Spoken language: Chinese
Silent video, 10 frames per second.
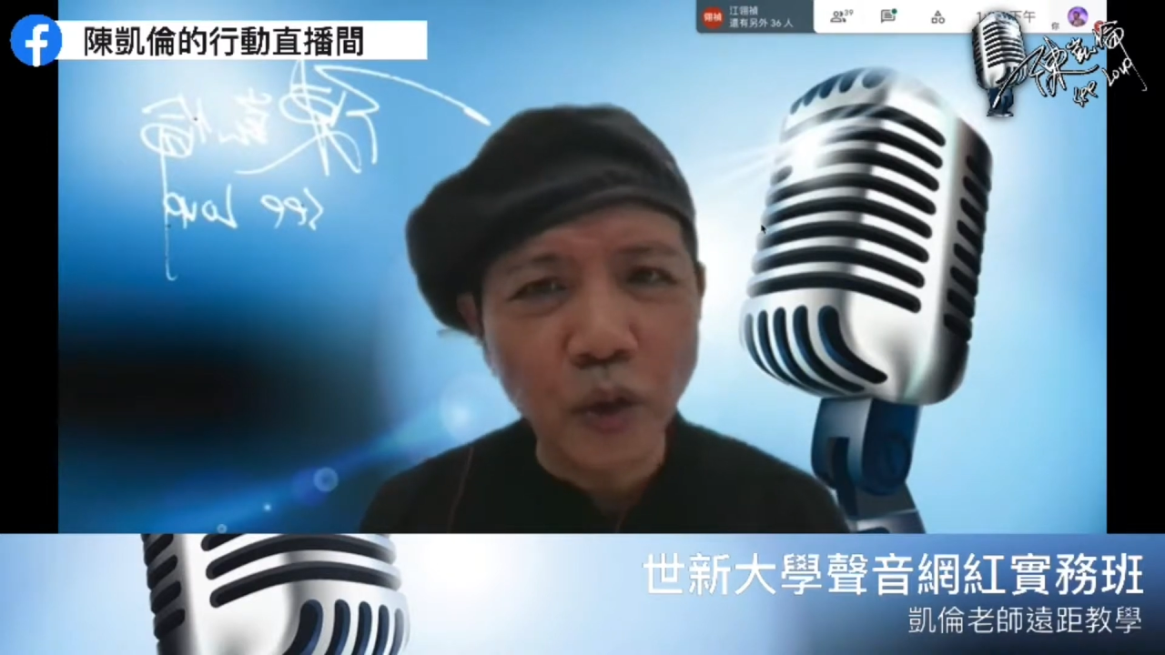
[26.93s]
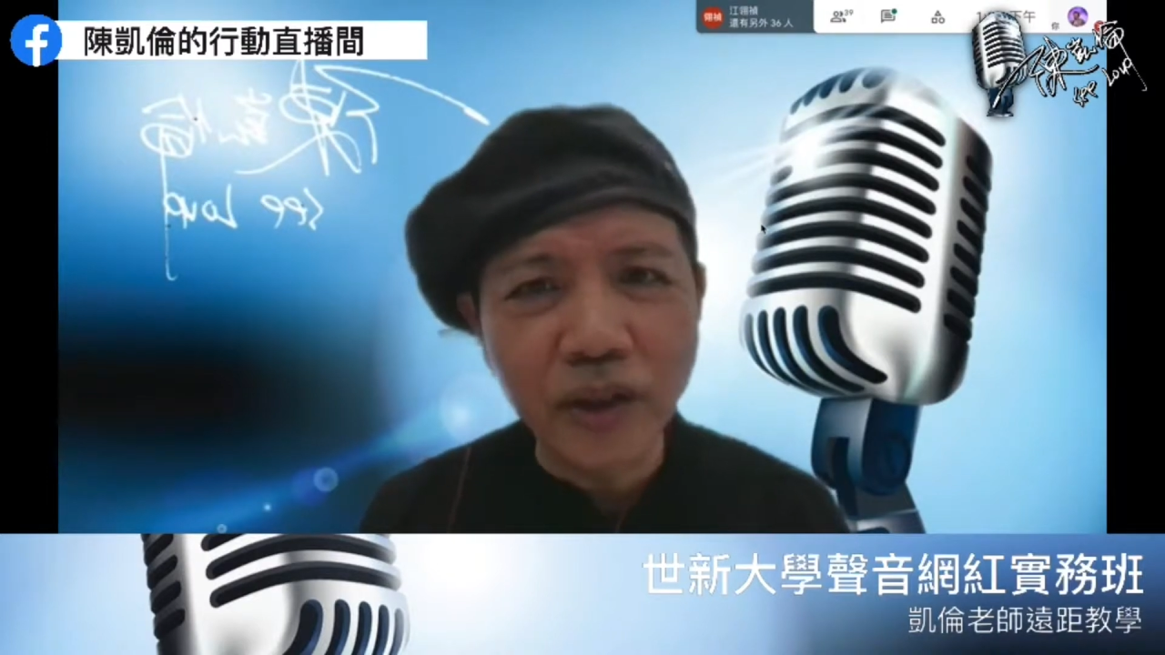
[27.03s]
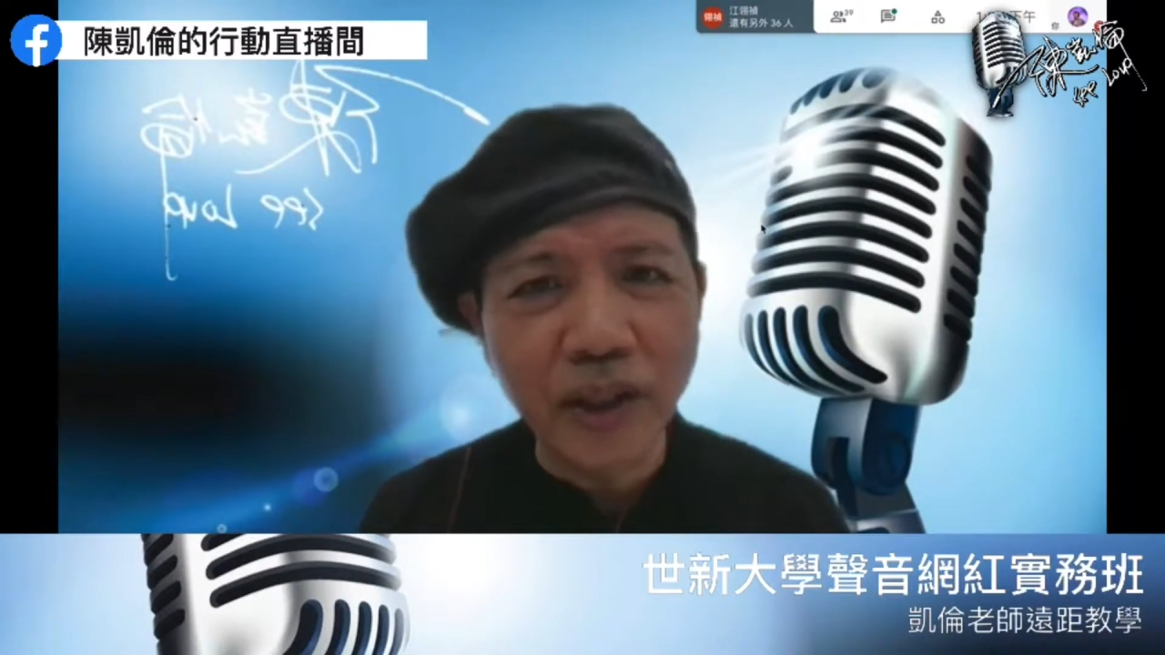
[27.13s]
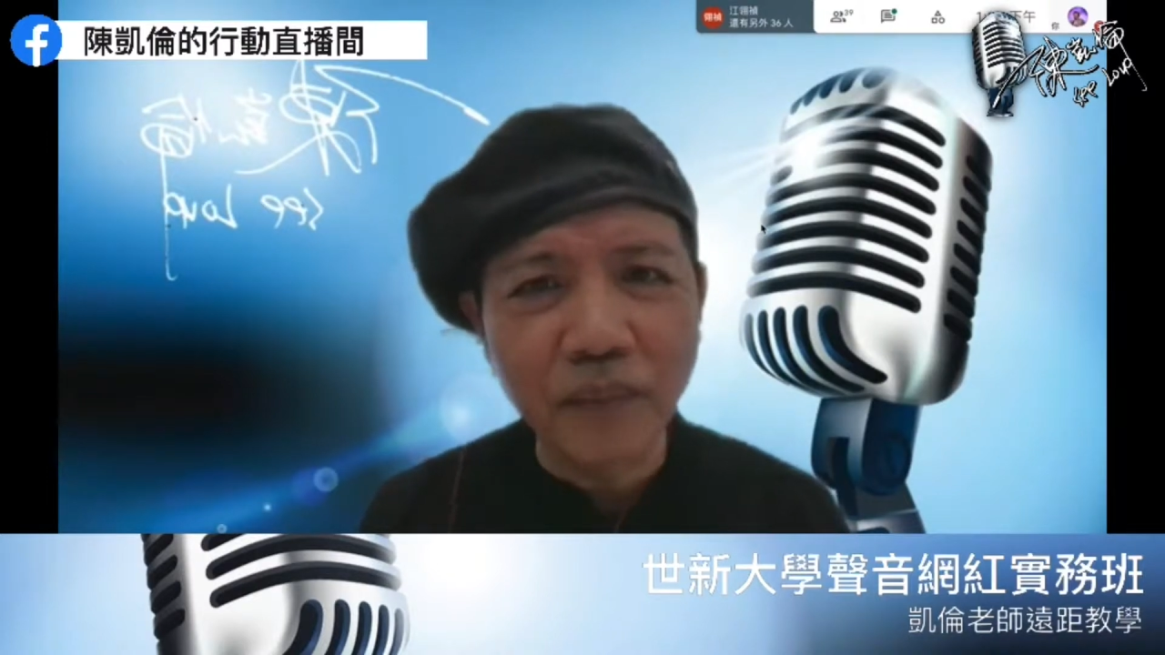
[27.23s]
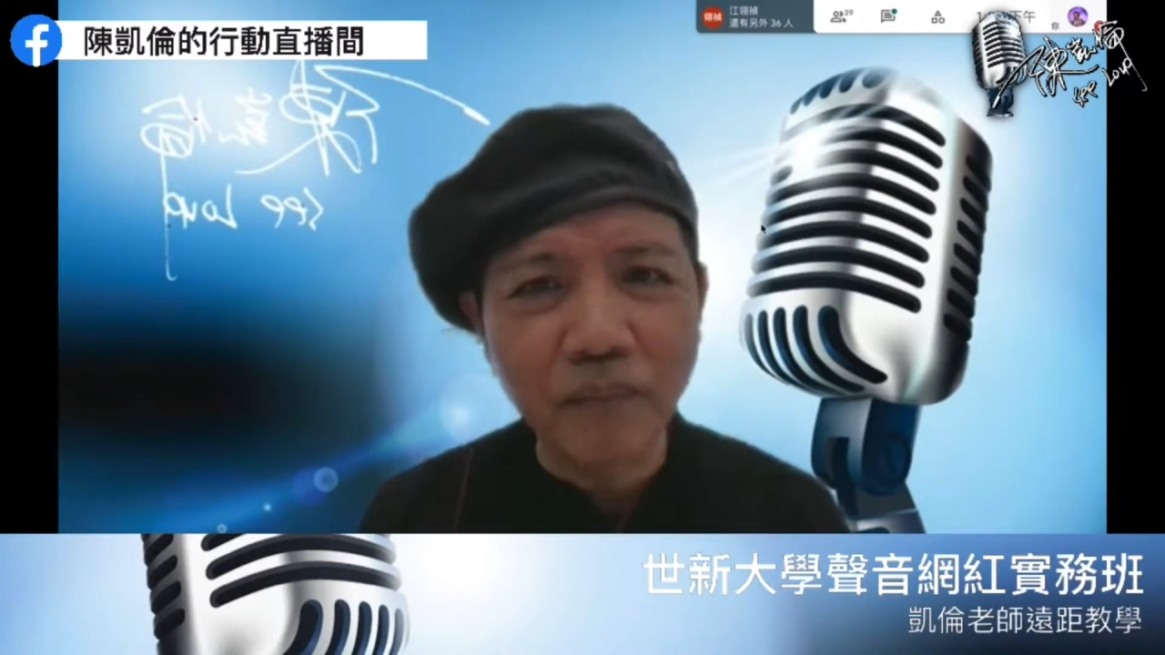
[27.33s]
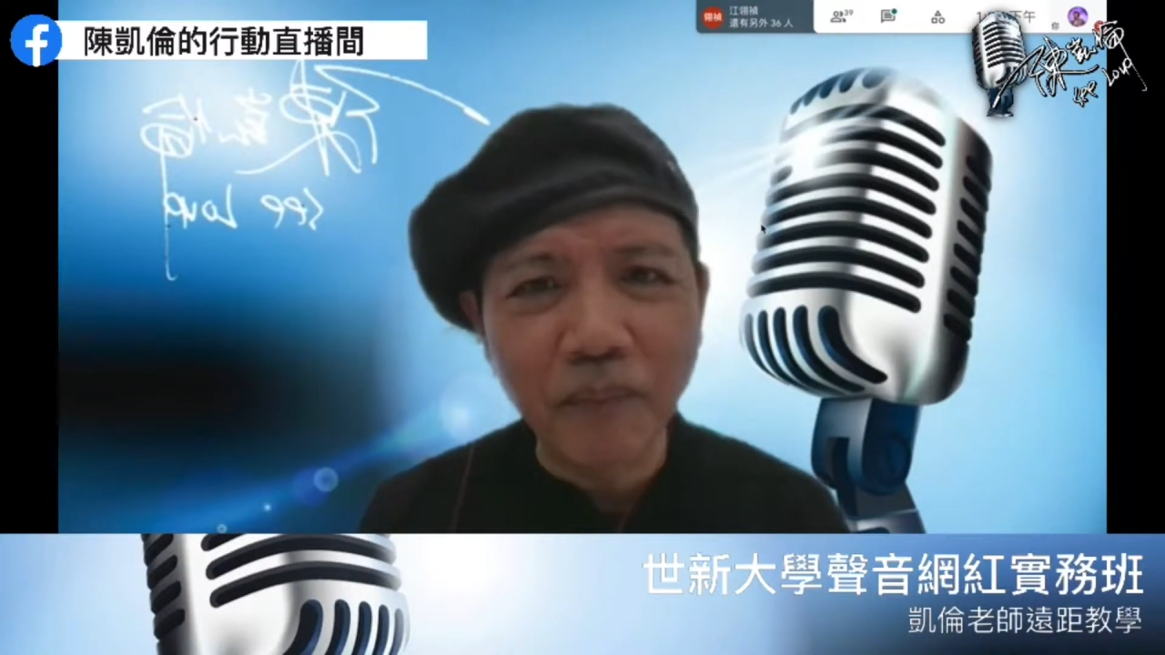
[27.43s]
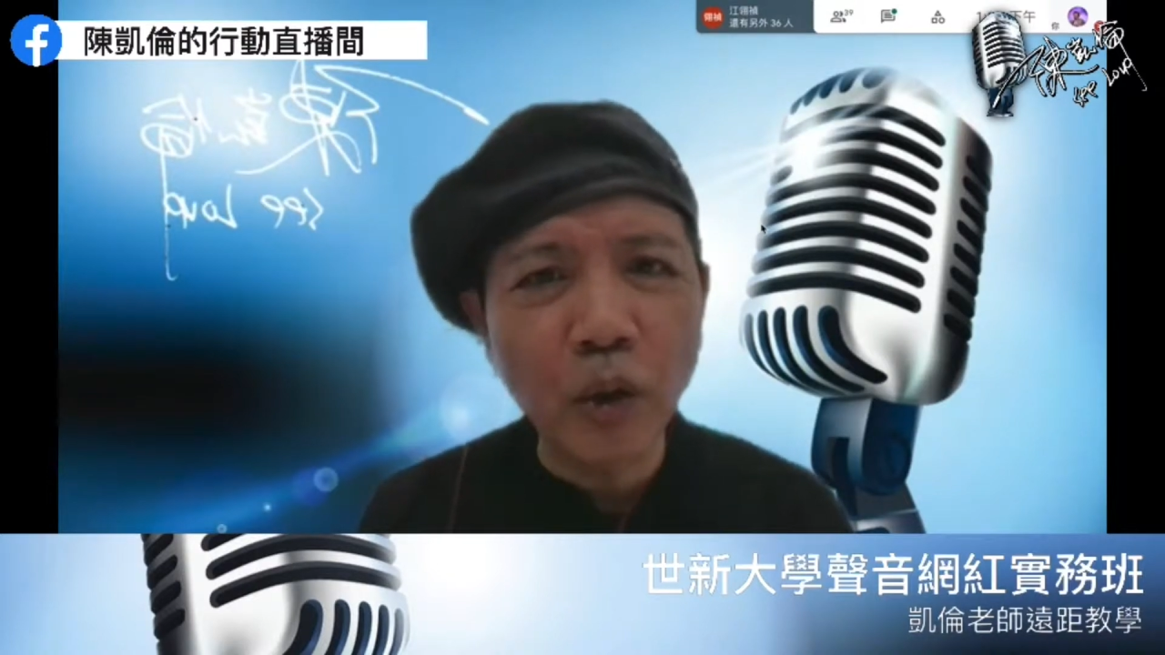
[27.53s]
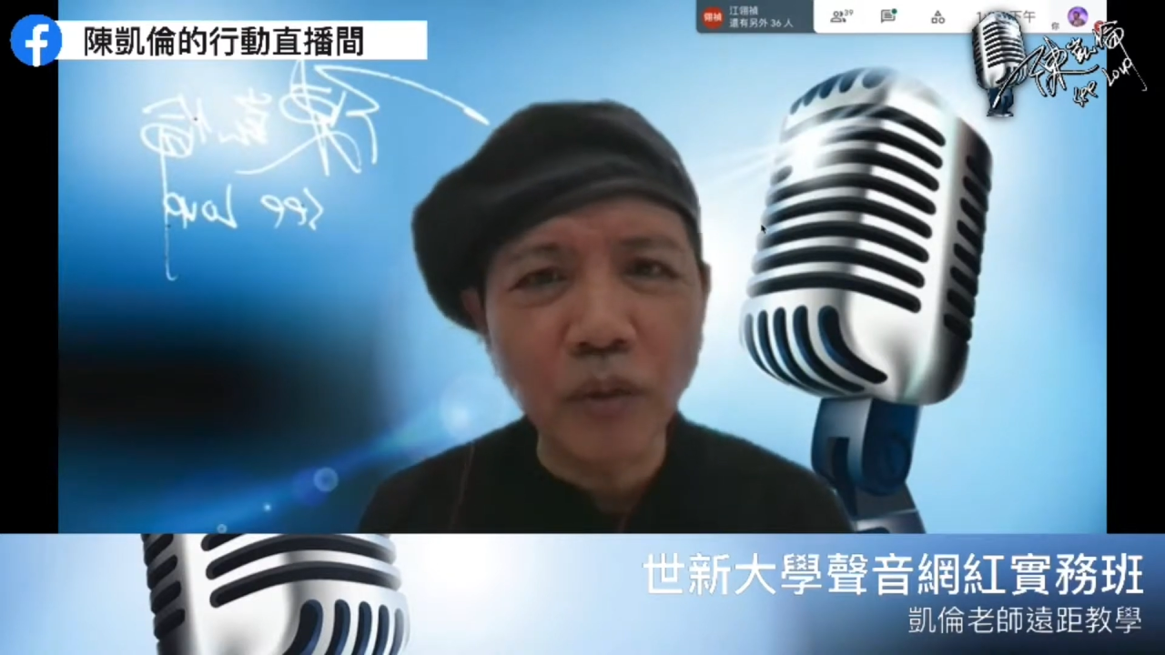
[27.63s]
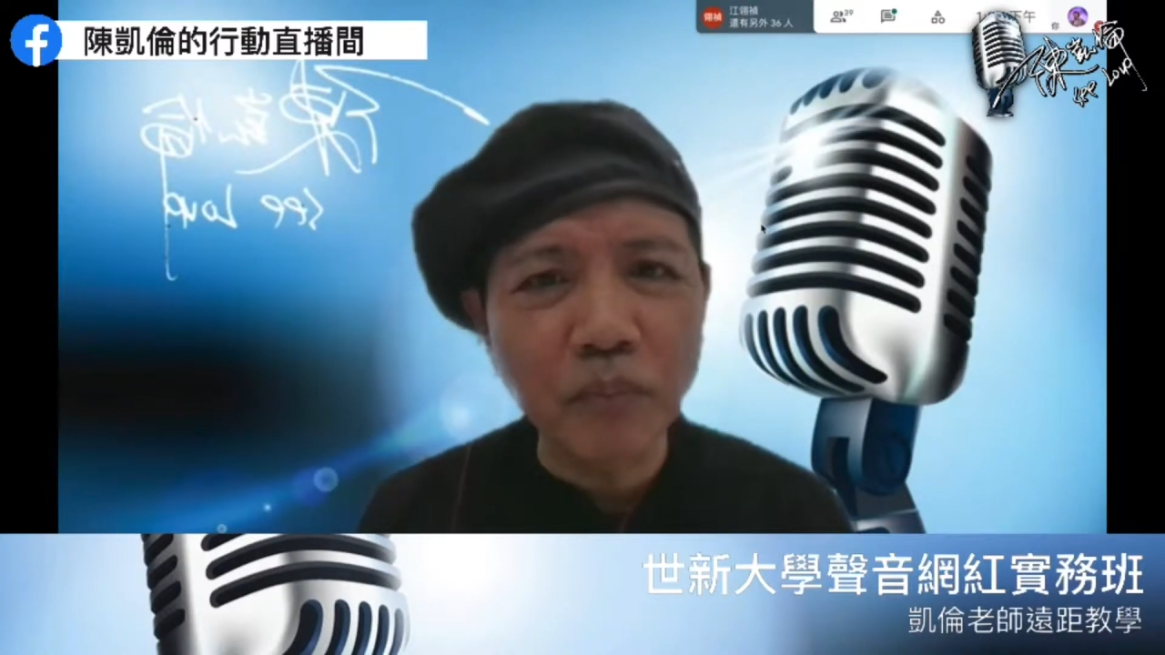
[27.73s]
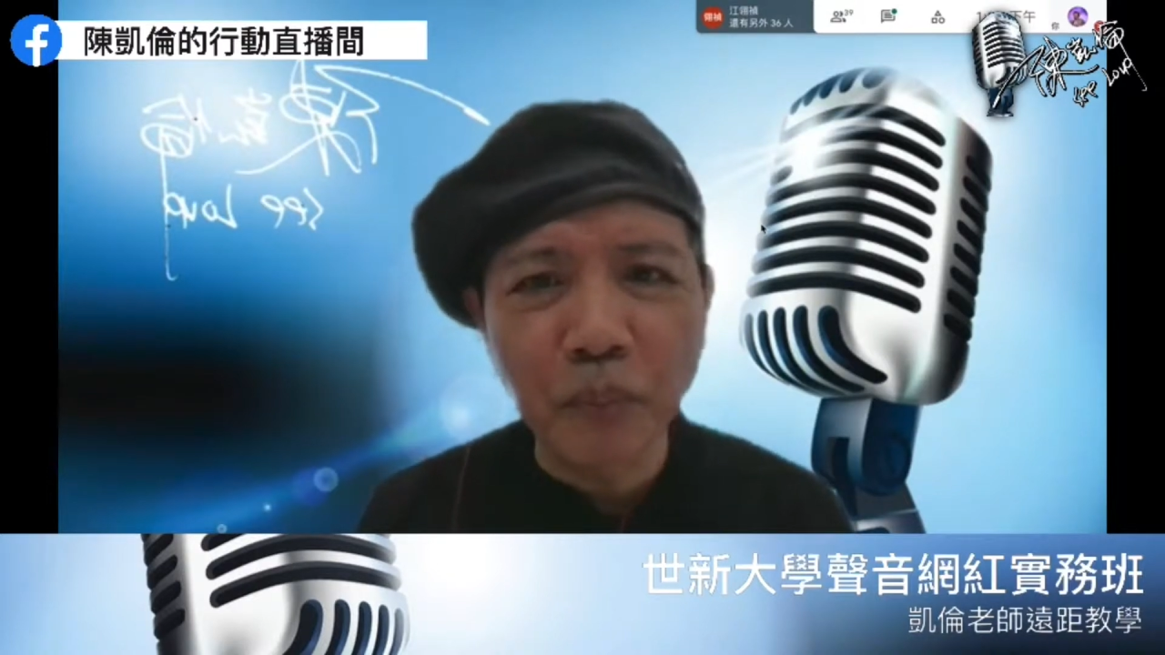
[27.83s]
一点没
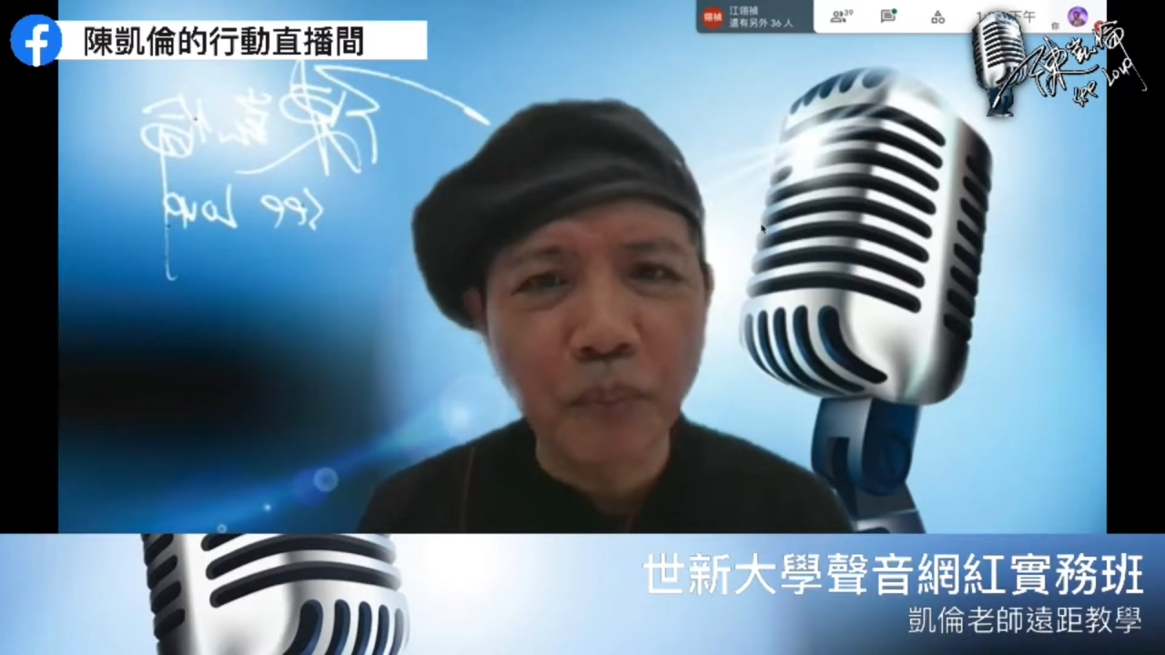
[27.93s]
有